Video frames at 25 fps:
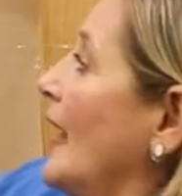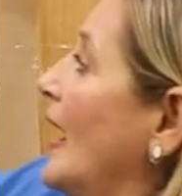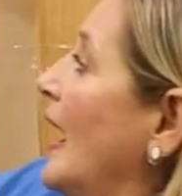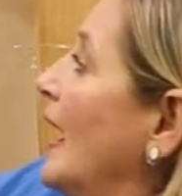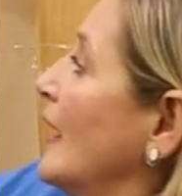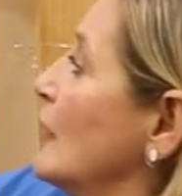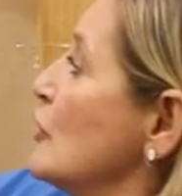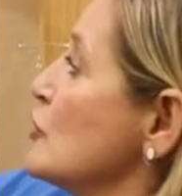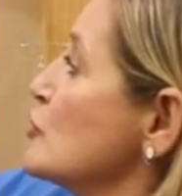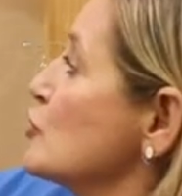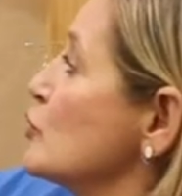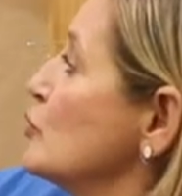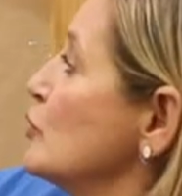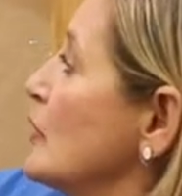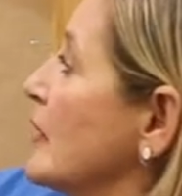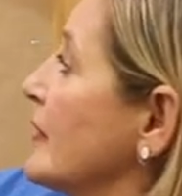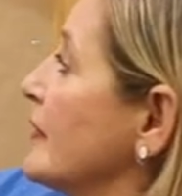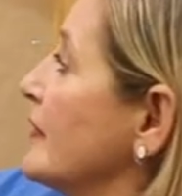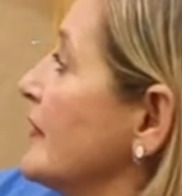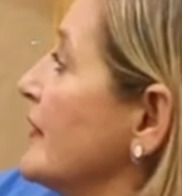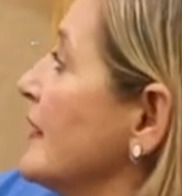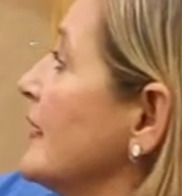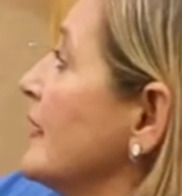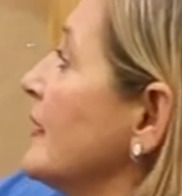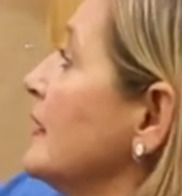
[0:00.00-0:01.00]
Al
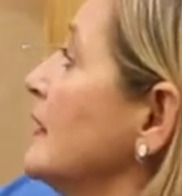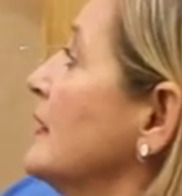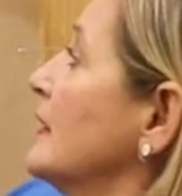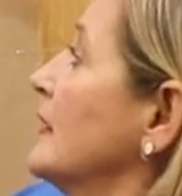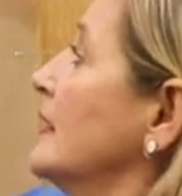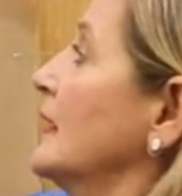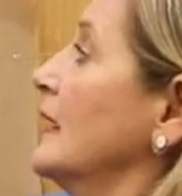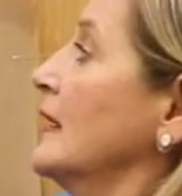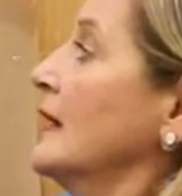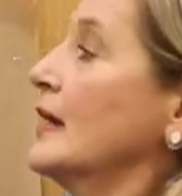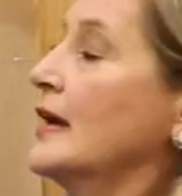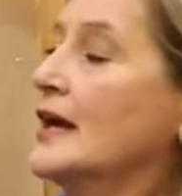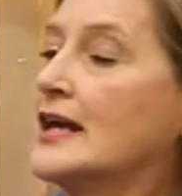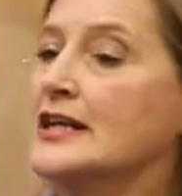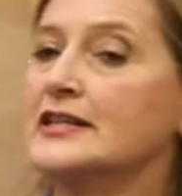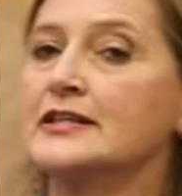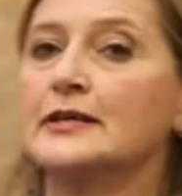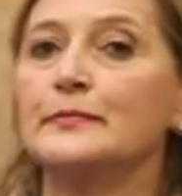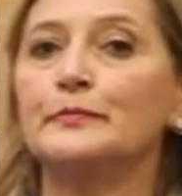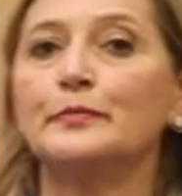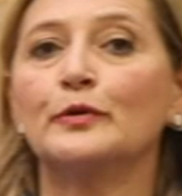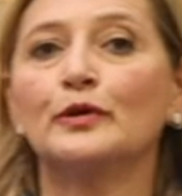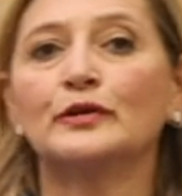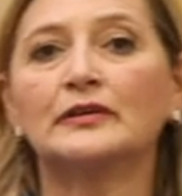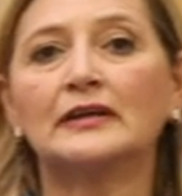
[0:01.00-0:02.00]
oscurecer, es
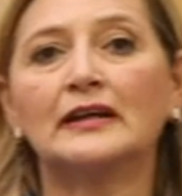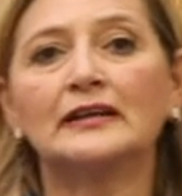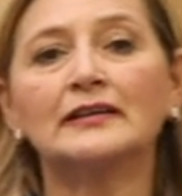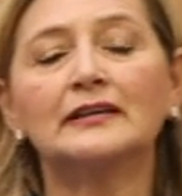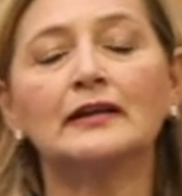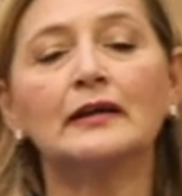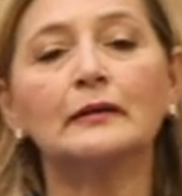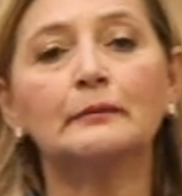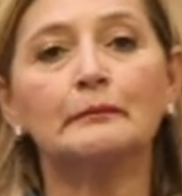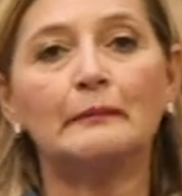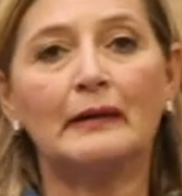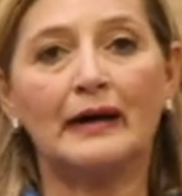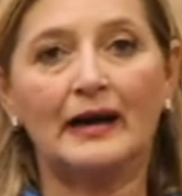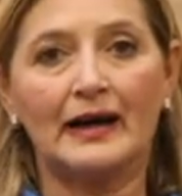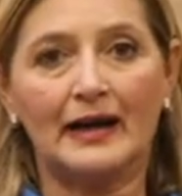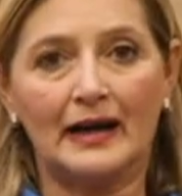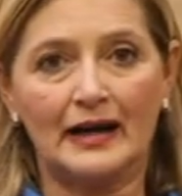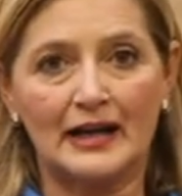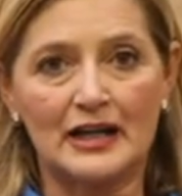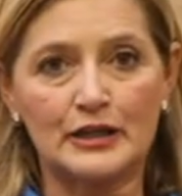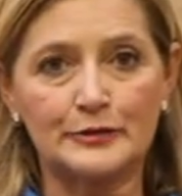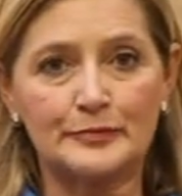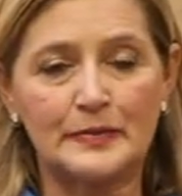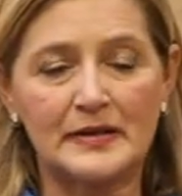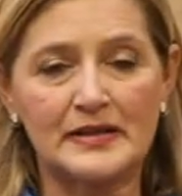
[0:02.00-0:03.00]
importante
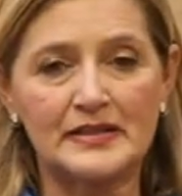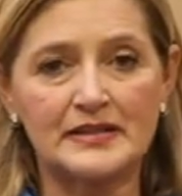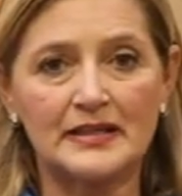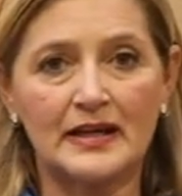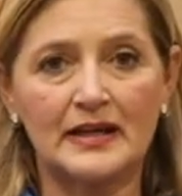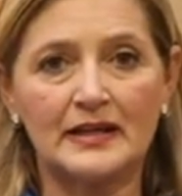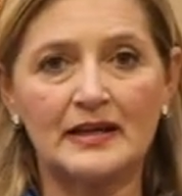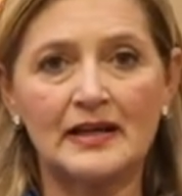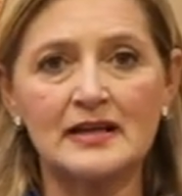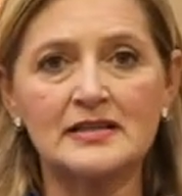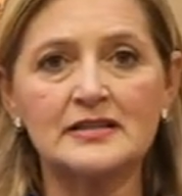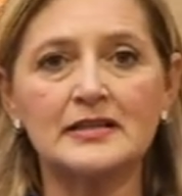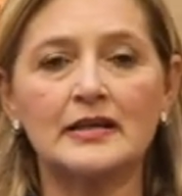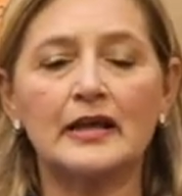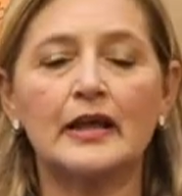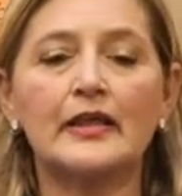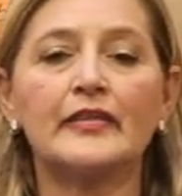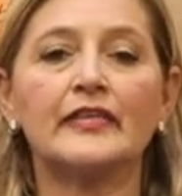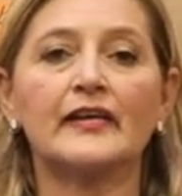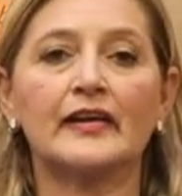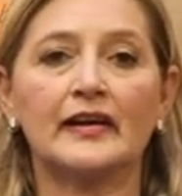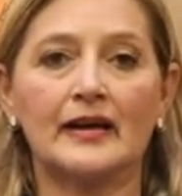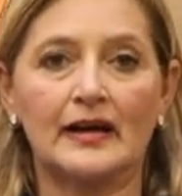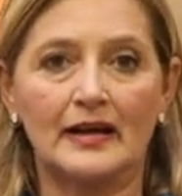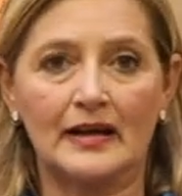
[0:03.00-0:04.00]
bajar las persianas y
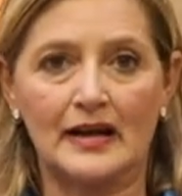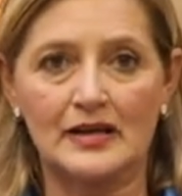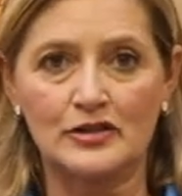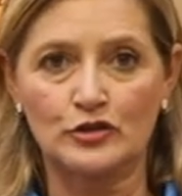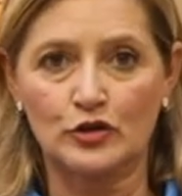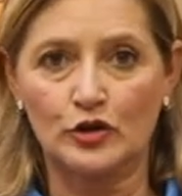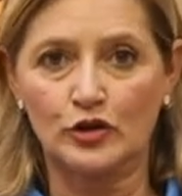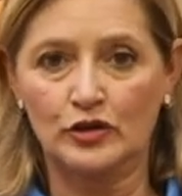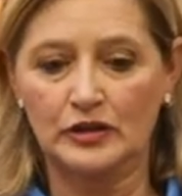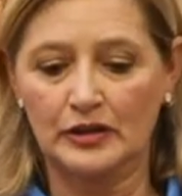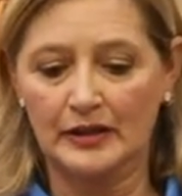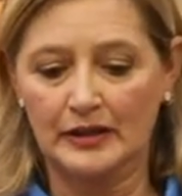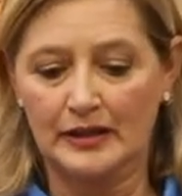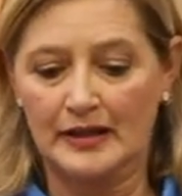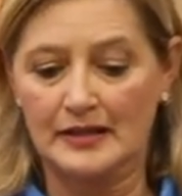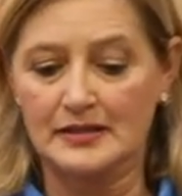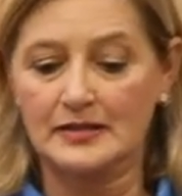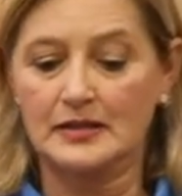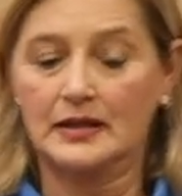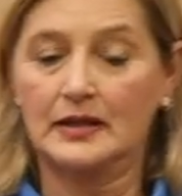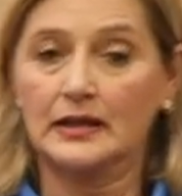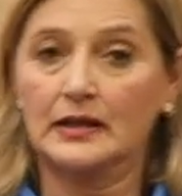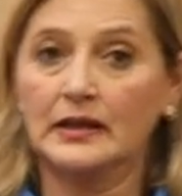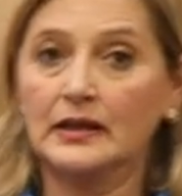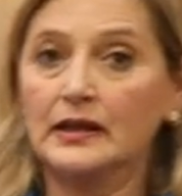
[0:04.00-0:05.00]
cerrar las
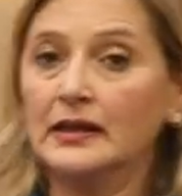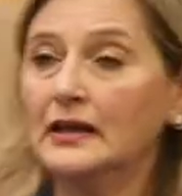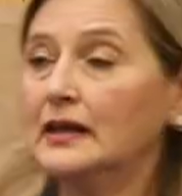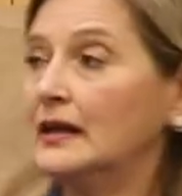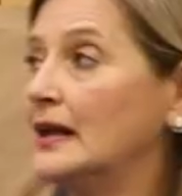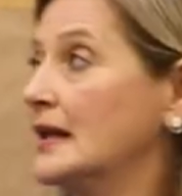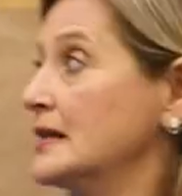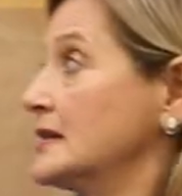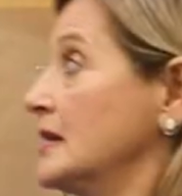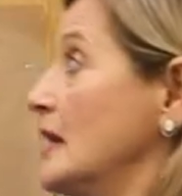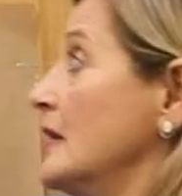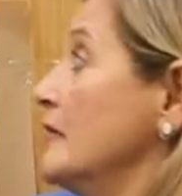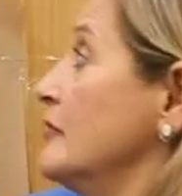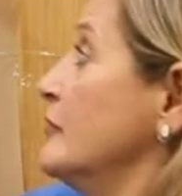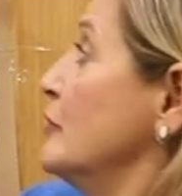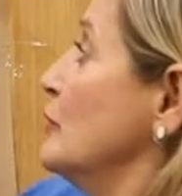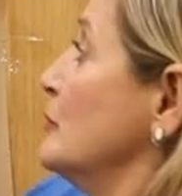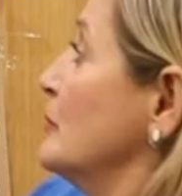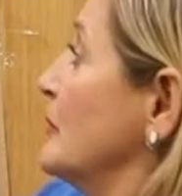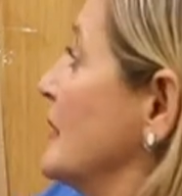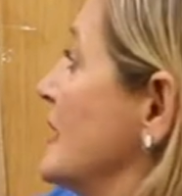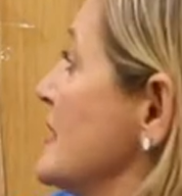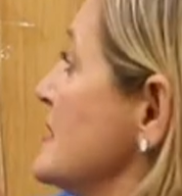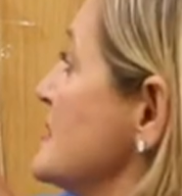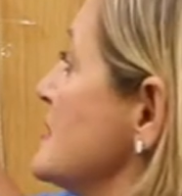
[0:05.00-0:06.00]
cortinas y las
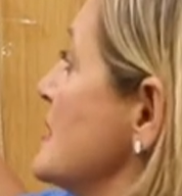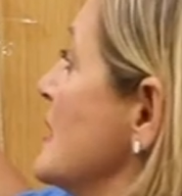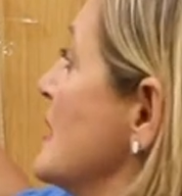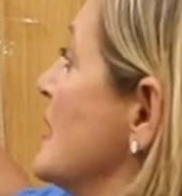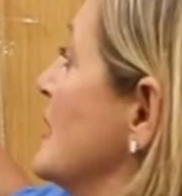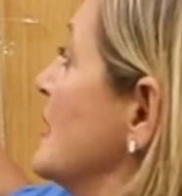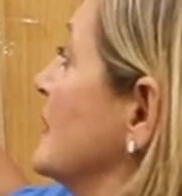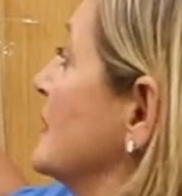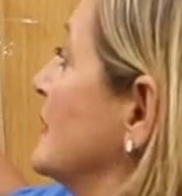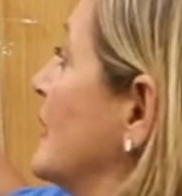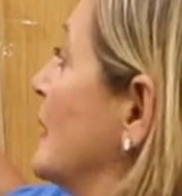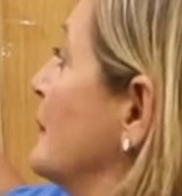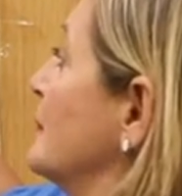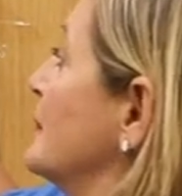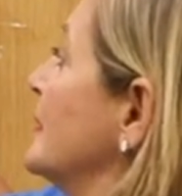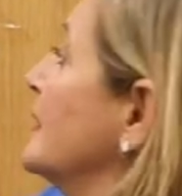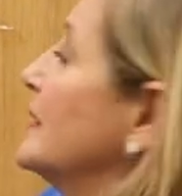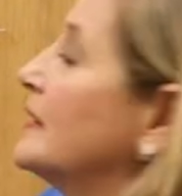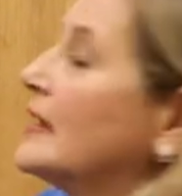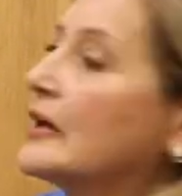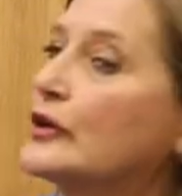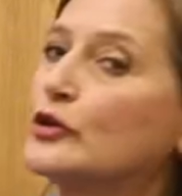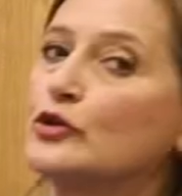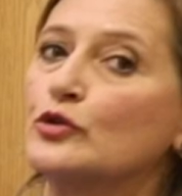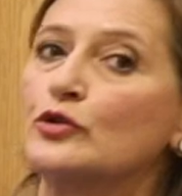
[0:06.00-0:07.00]
alfombras
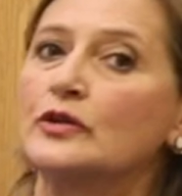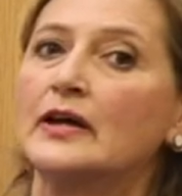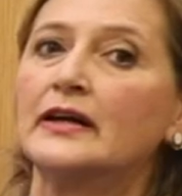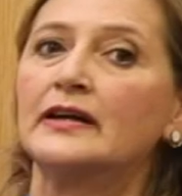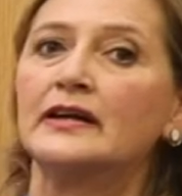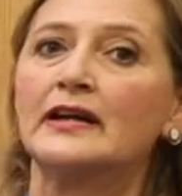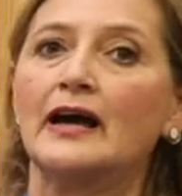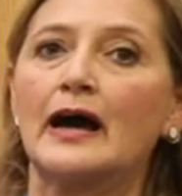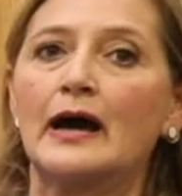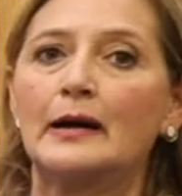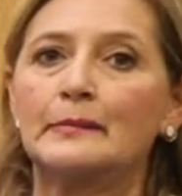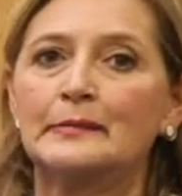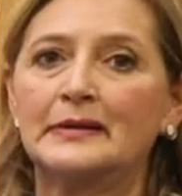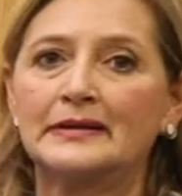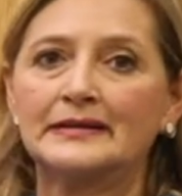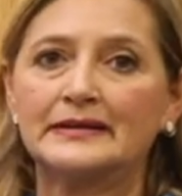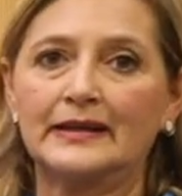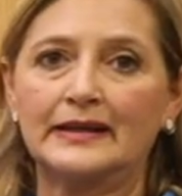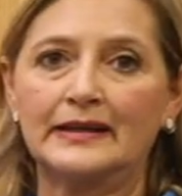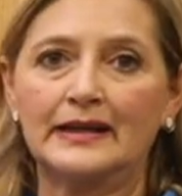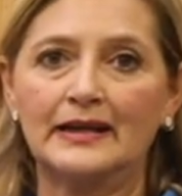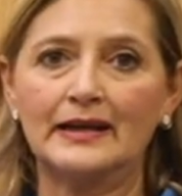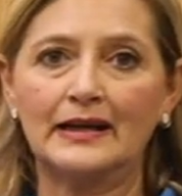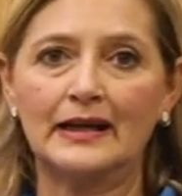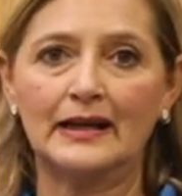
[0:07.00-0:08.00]
también ayudan a
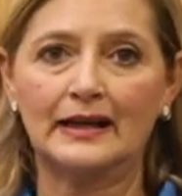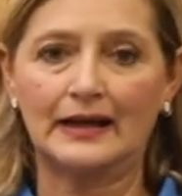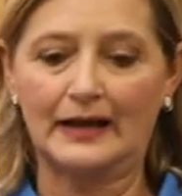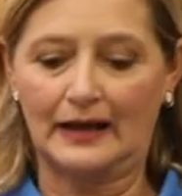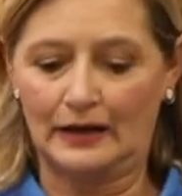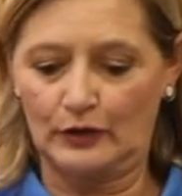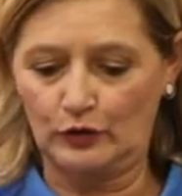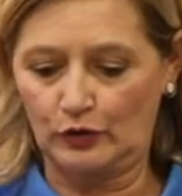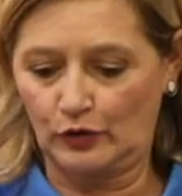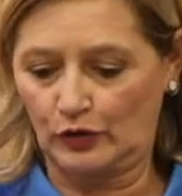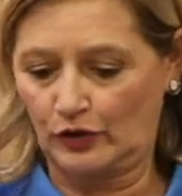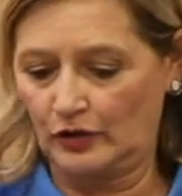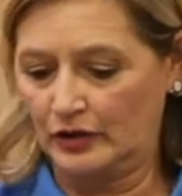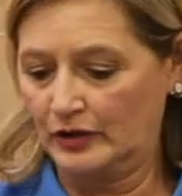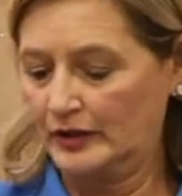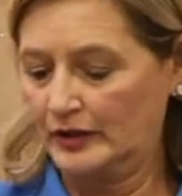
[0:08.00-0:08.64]
mantener el calor.